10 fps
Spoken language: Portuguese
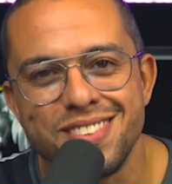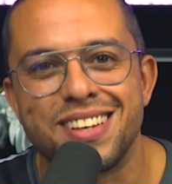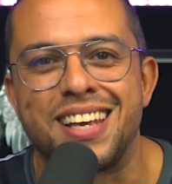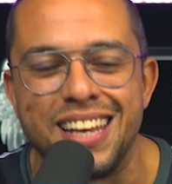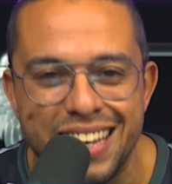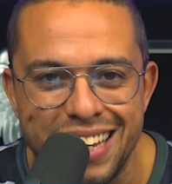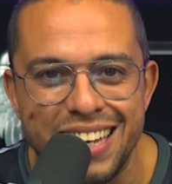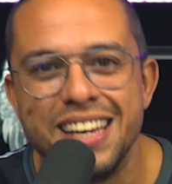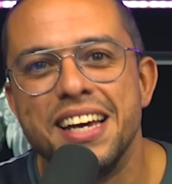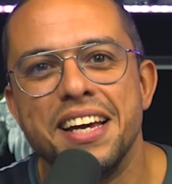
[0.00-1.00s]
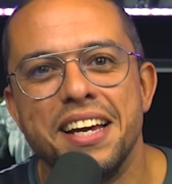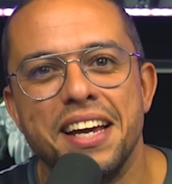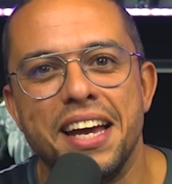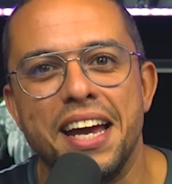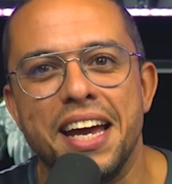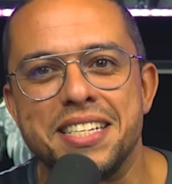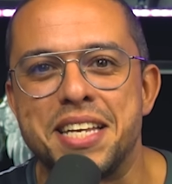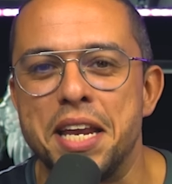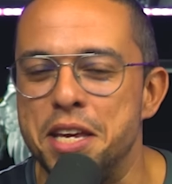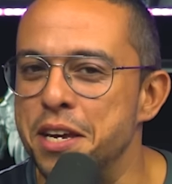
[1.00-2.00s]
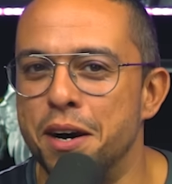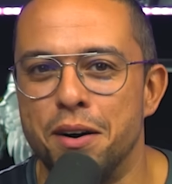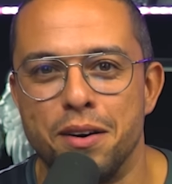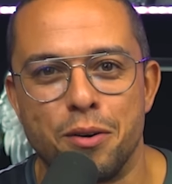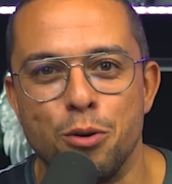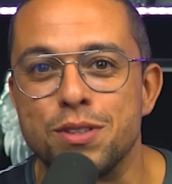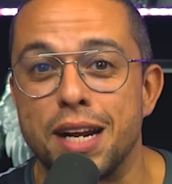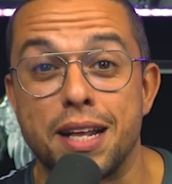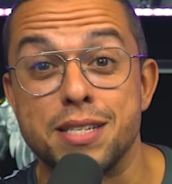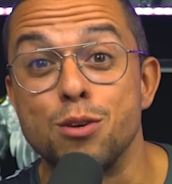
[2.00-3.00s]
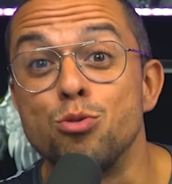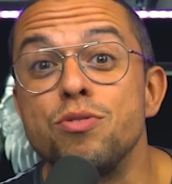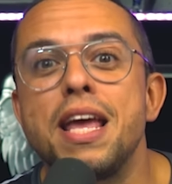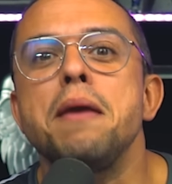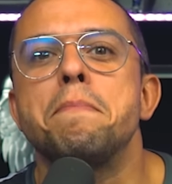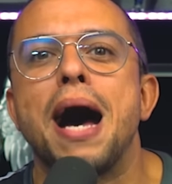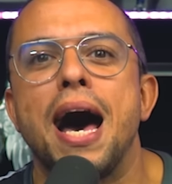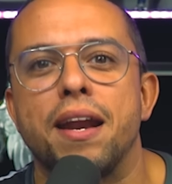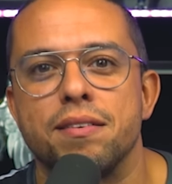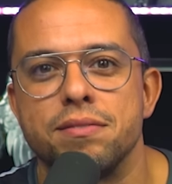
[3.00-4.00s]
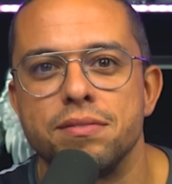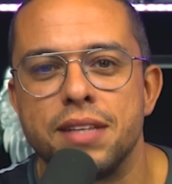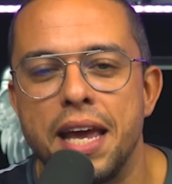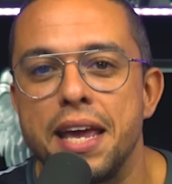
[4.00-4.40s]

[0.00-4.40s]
que é, seria a contratação do Neymar, né?